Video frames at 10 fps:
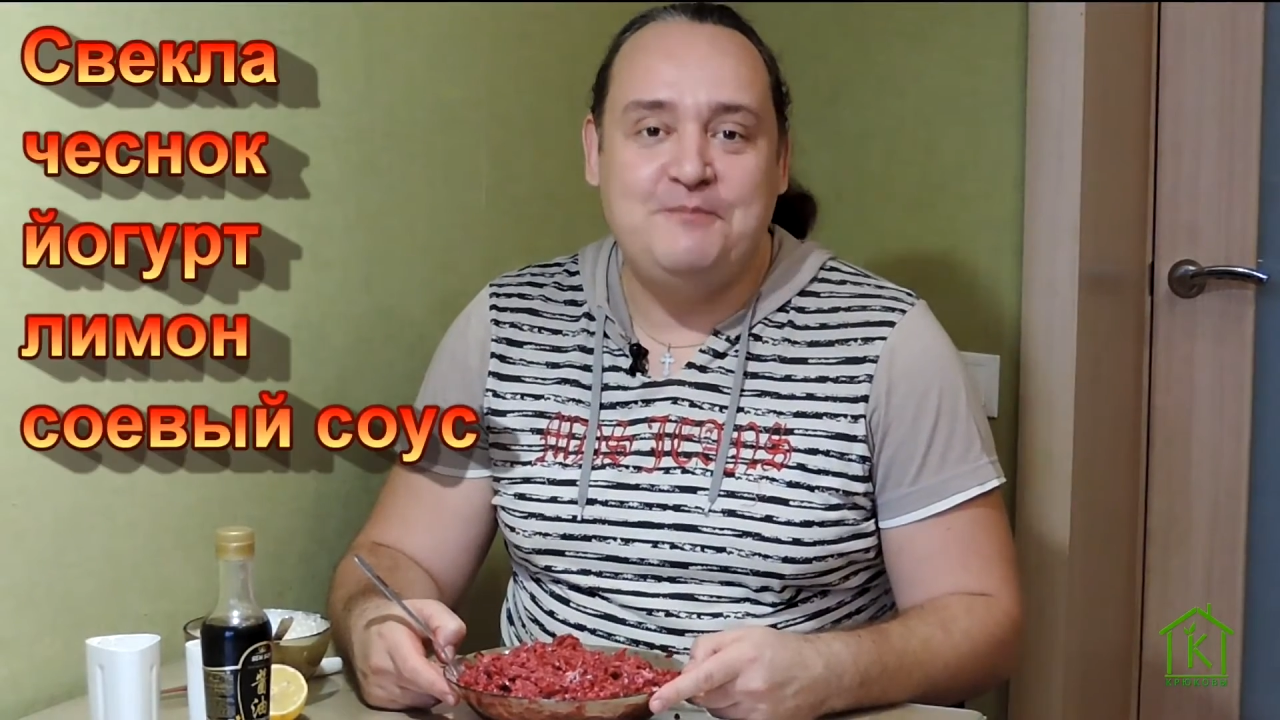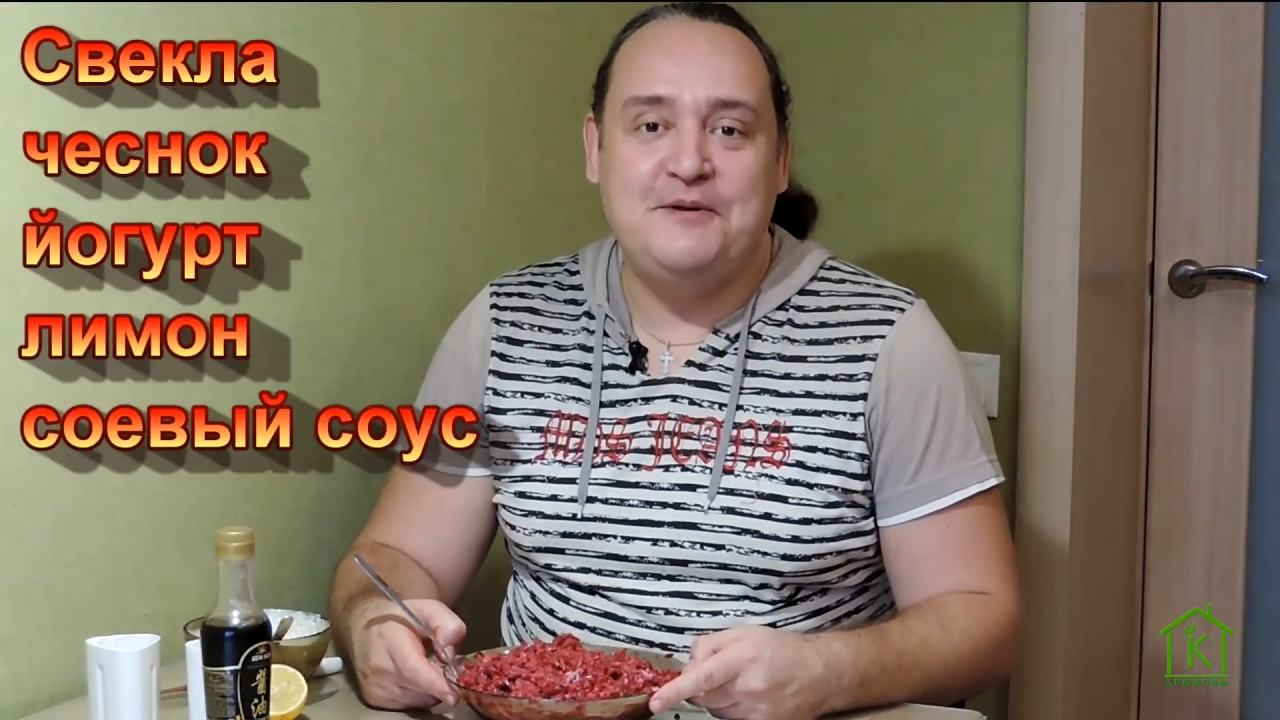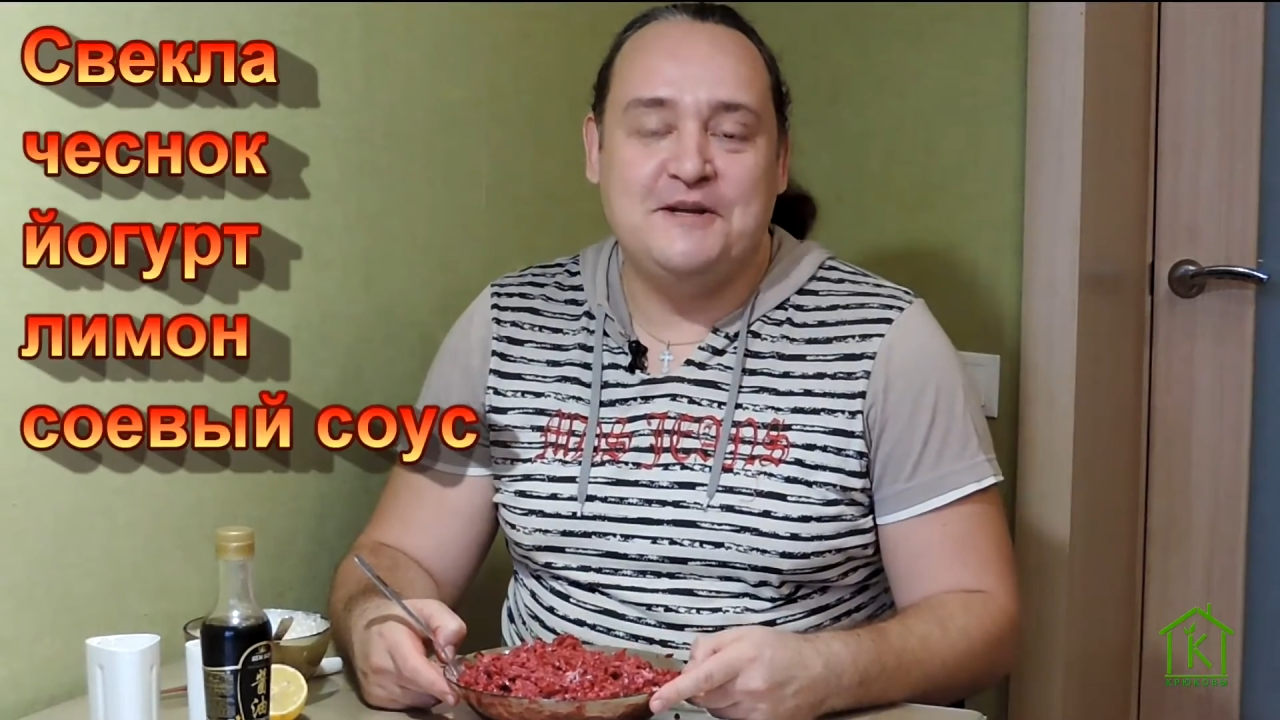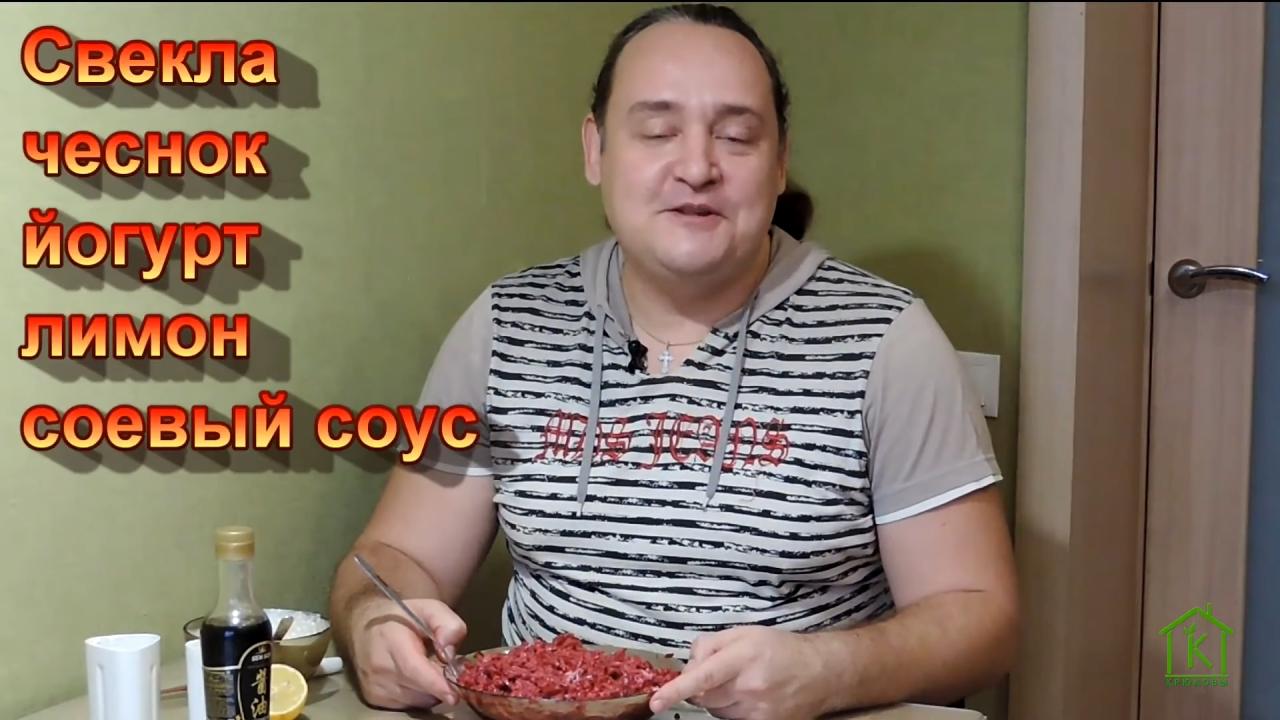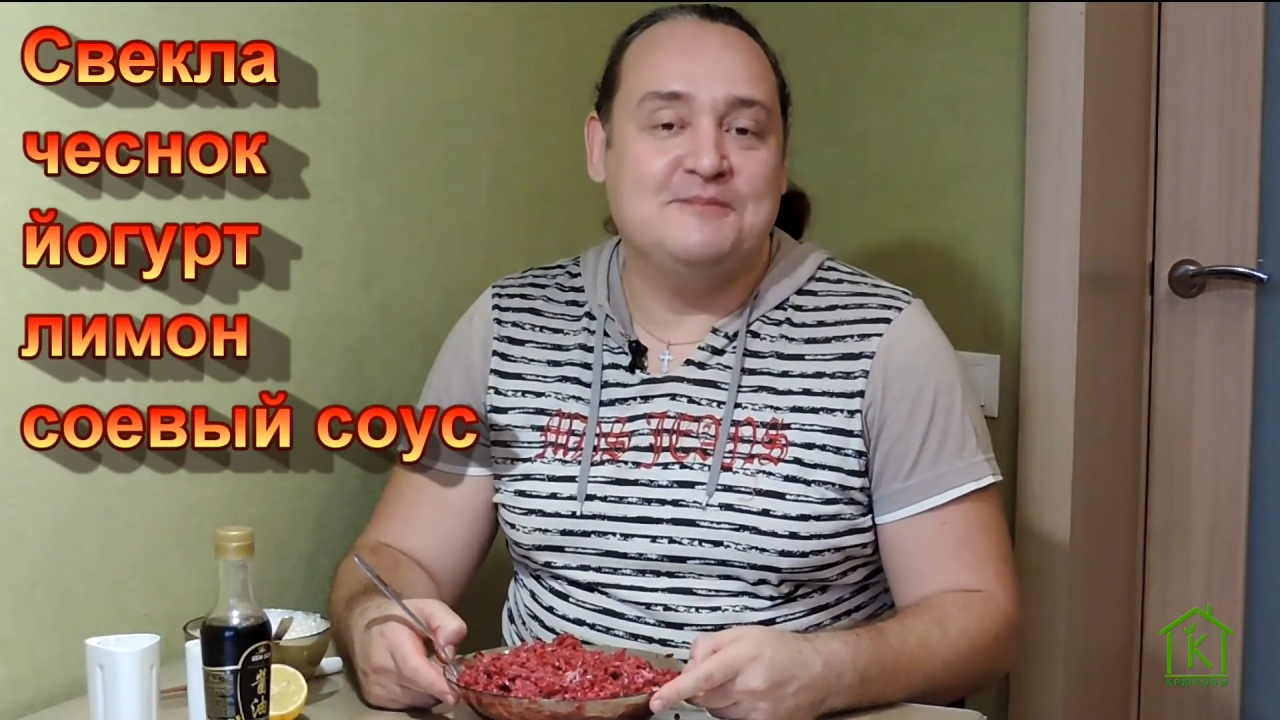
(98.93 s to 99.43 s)
и
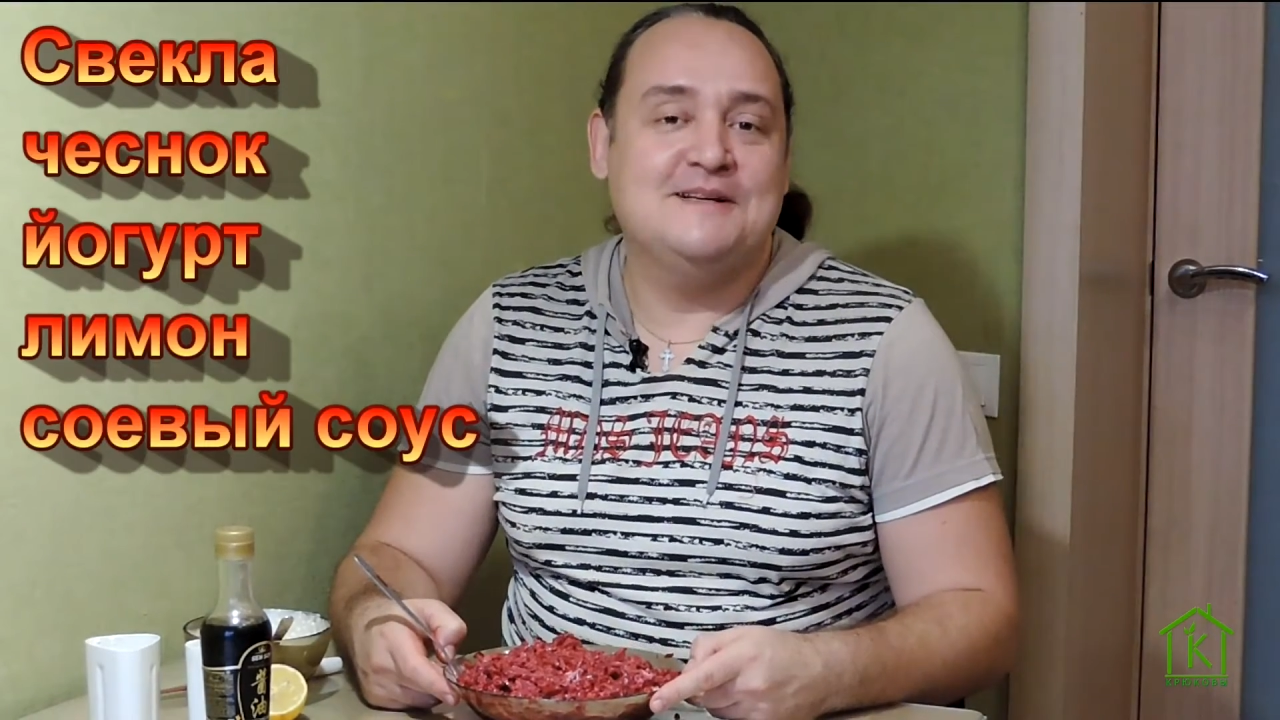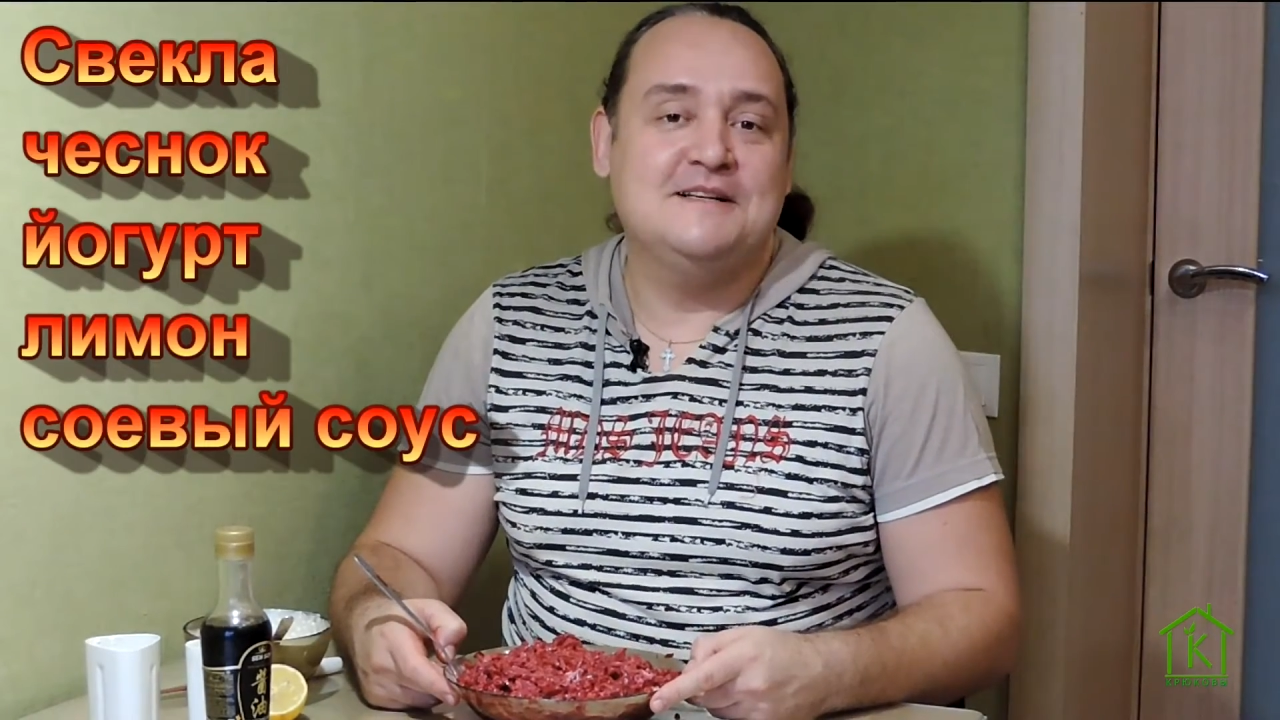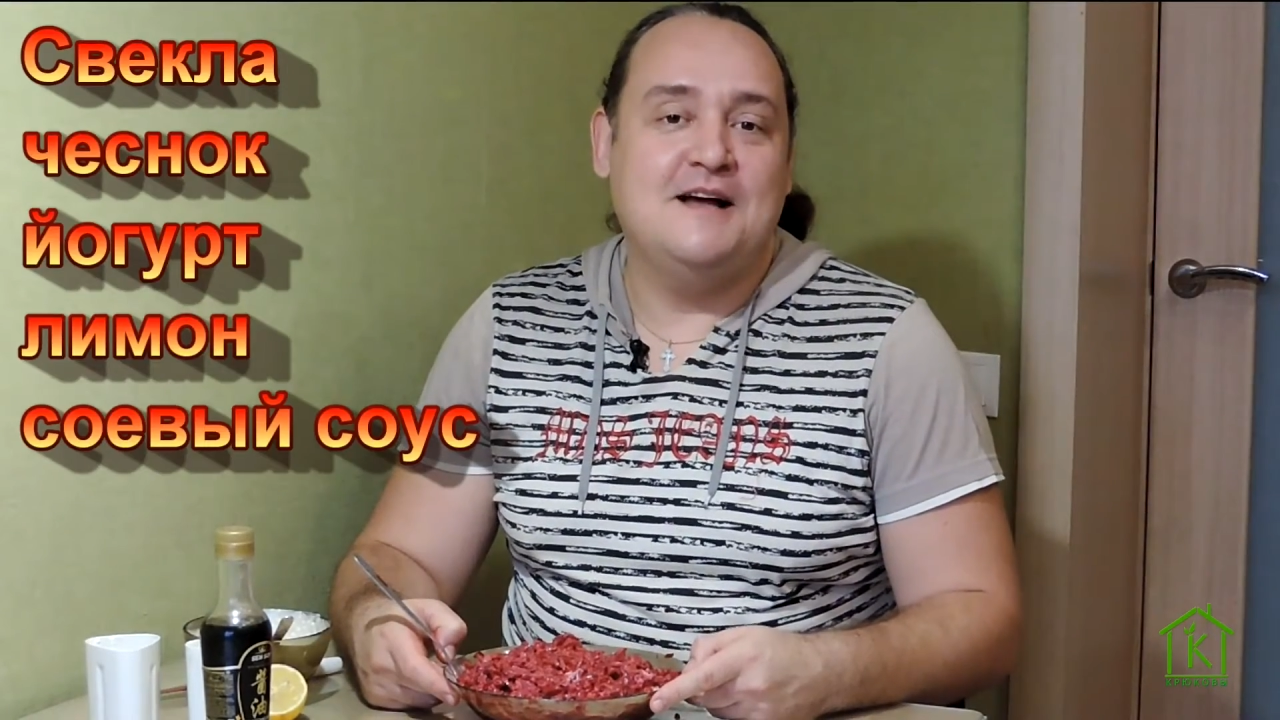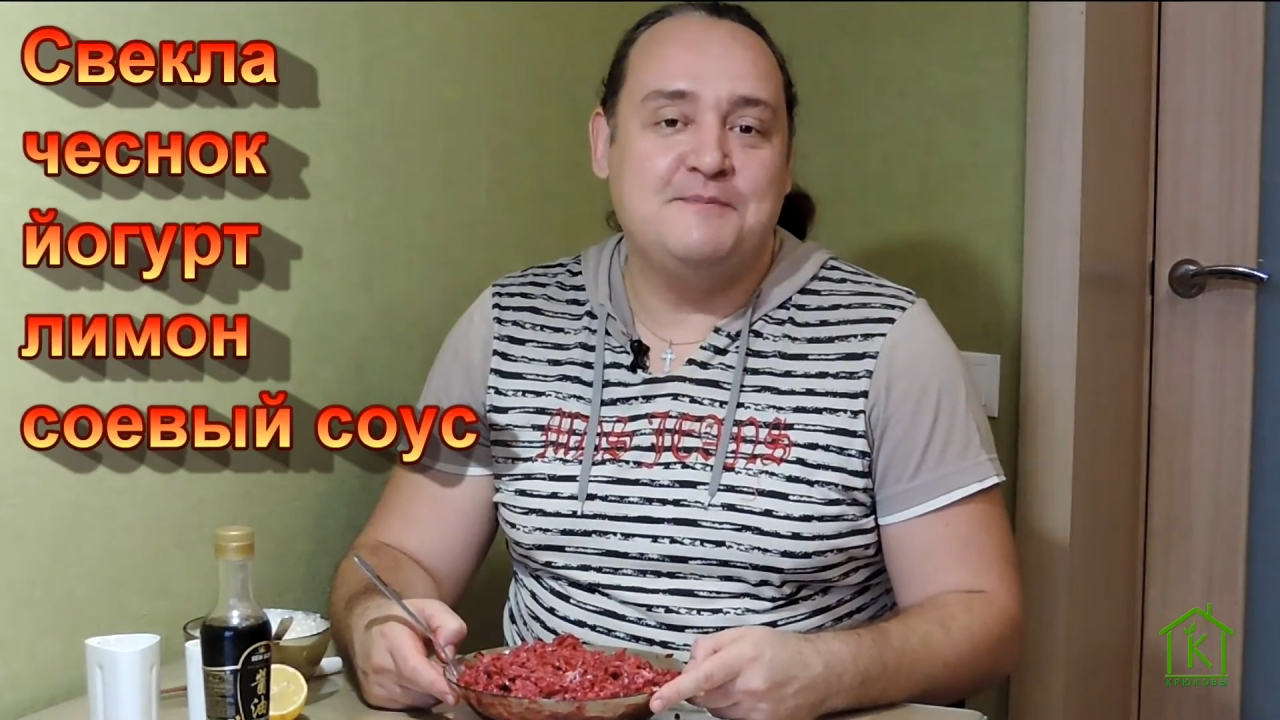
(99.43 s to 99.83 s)
при этом